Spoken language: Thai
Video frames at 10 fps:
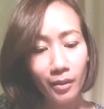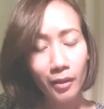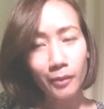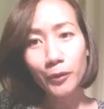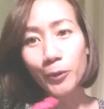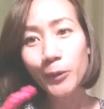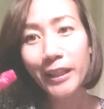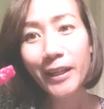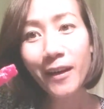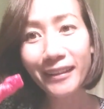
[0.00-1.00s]
เออดูตัว
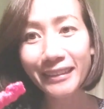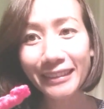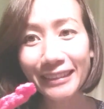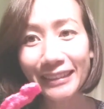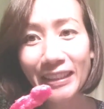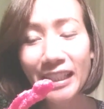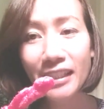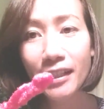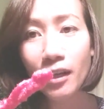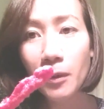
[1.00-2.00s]
นี้ก่อน ตัวนี้
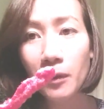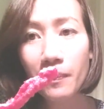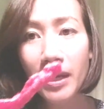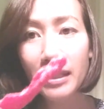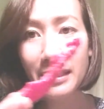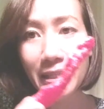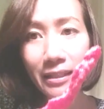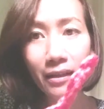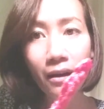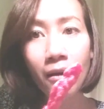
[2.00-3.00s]
ที่เขาบอกว่าเป็นชี
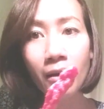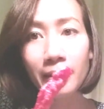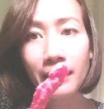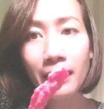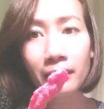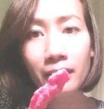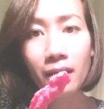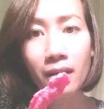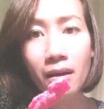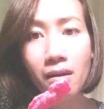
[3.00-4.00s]
สคอนนะคะ
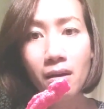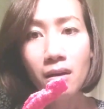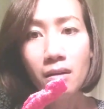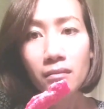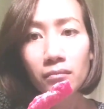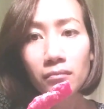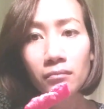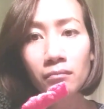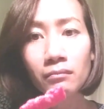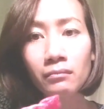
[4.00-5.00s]
ก็
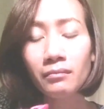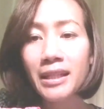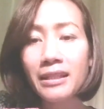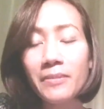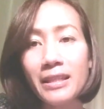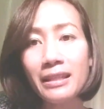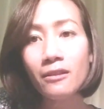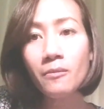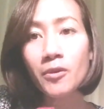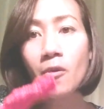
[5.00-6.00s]
มันจะเป็นสี
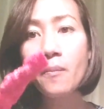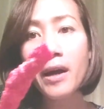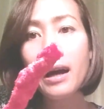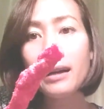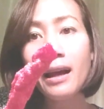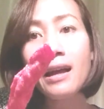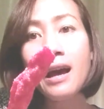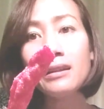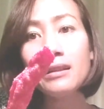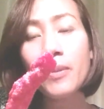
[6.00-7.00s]
ส้ม ๆ นะคะ ท่า
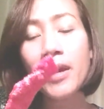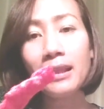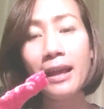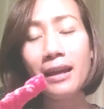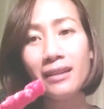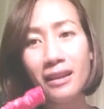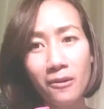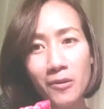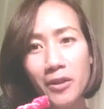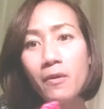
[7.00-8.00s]
ทางจะเผ็ดแหละแต่
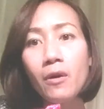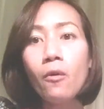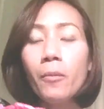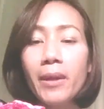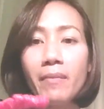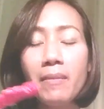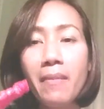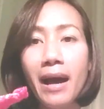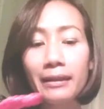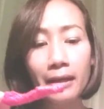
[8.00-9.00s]
น้องคิดว่าคงเผ็ดไม่
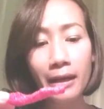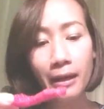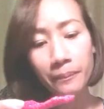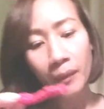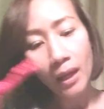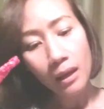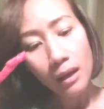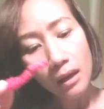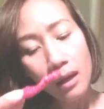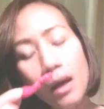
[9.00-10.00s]
มากนะคะ
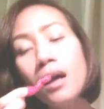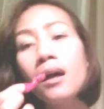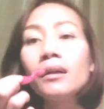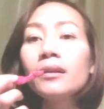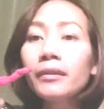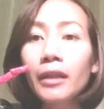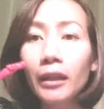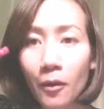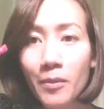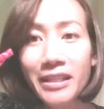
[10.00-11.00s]
เเดี๋ยว
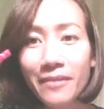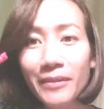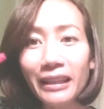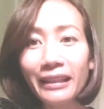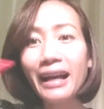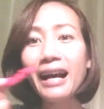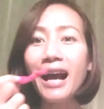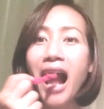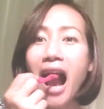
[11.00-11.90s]
เรามาชิมกันเลยค่ะ